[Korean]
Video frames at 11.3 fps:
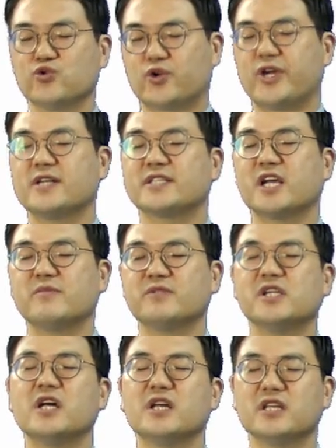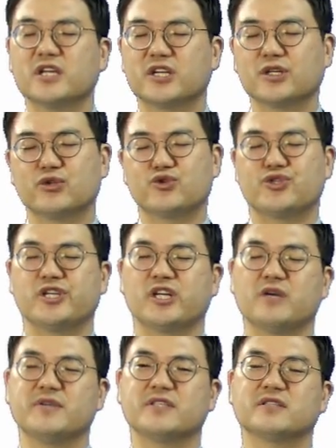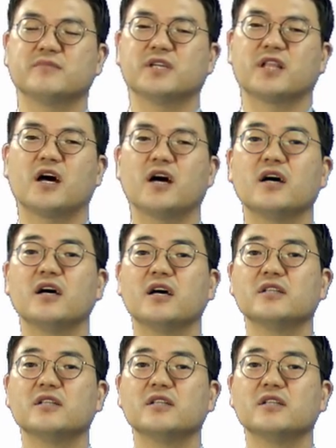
유쾌한 삶을 이끌어 주시리라 믿습니다.